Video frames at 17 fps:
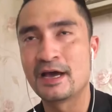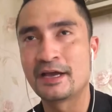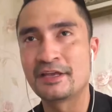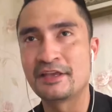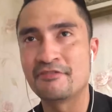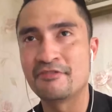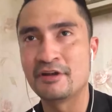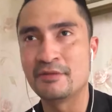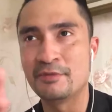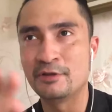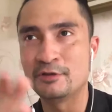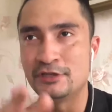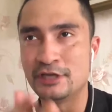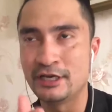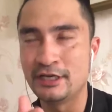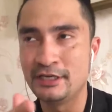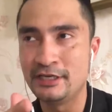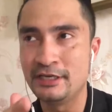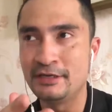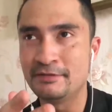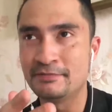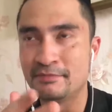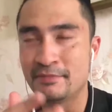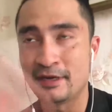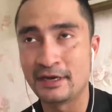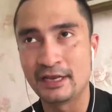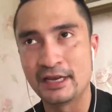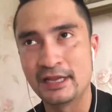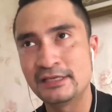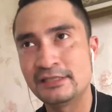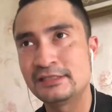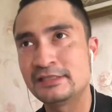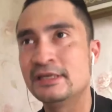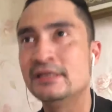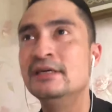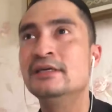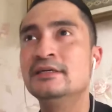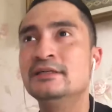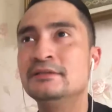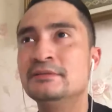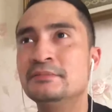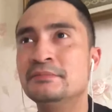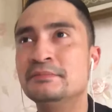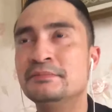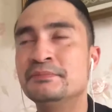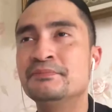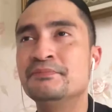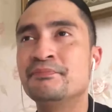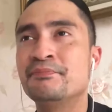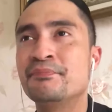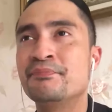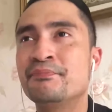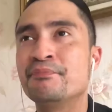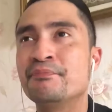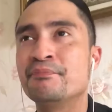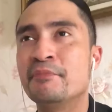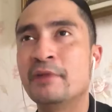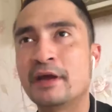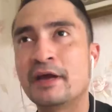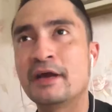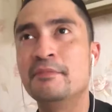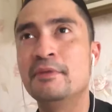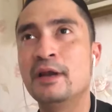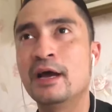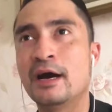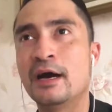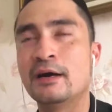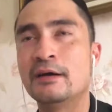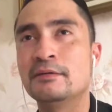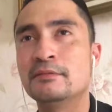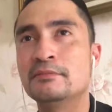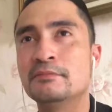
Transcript: akhirnya film itu jadi rilis mereka bilang